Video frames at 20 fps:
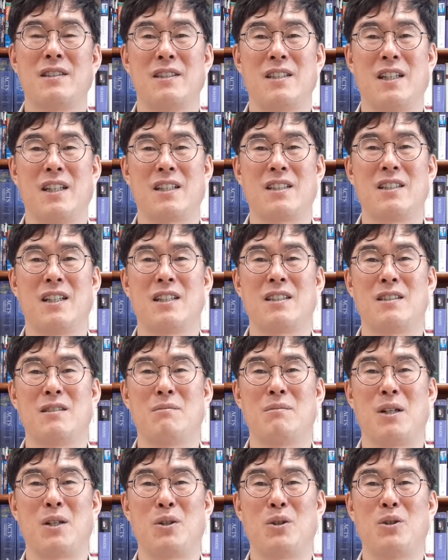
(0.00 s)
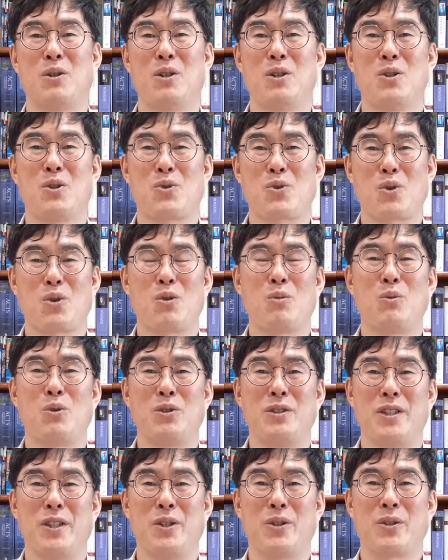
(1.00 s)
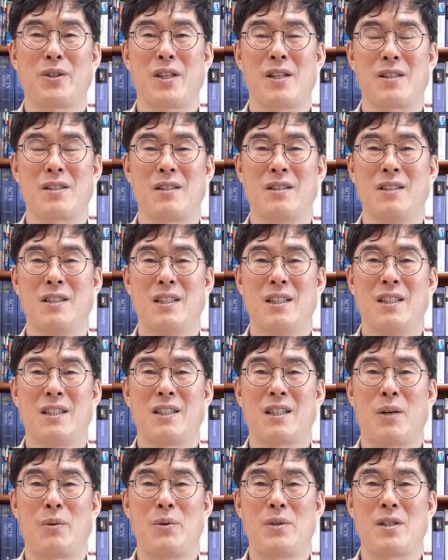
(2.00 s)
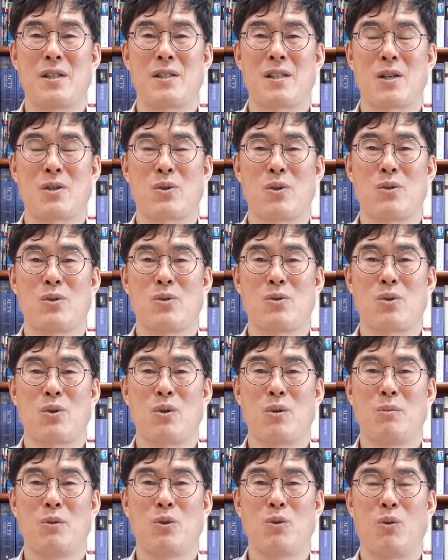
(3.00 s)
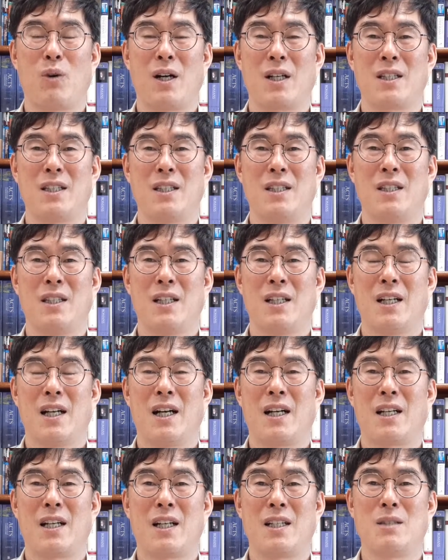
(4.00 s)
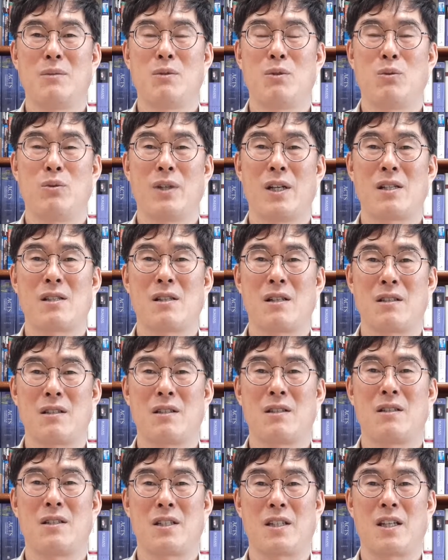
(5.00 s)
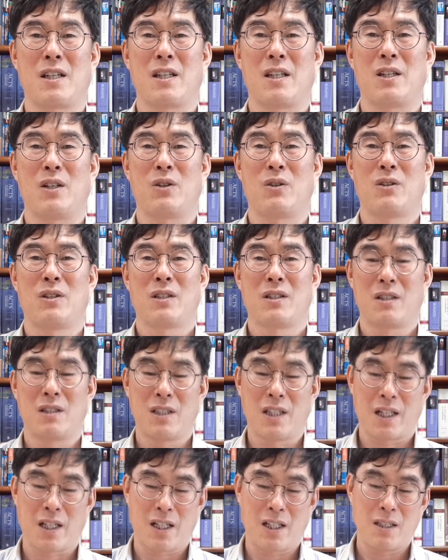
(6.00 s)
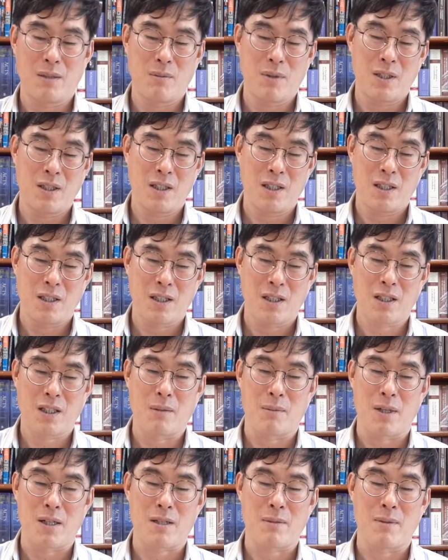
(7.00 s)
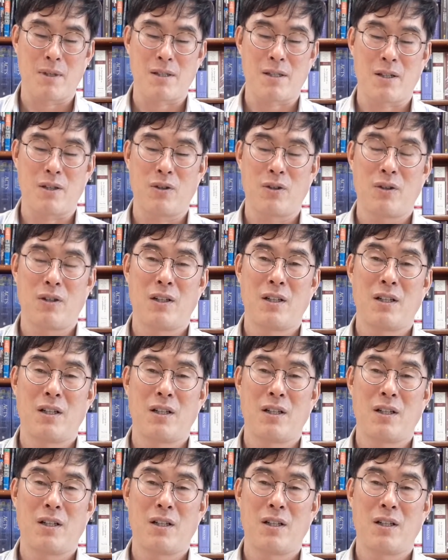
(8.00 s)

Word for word: 예, 그 아들은 바로 솔로몬이에요. 그래서 다윗의 자손 솔로몬 왕이 하나님을 위한 성전을 짓게 돼요. 그런데 하나님이 그렇게 말씀하세요.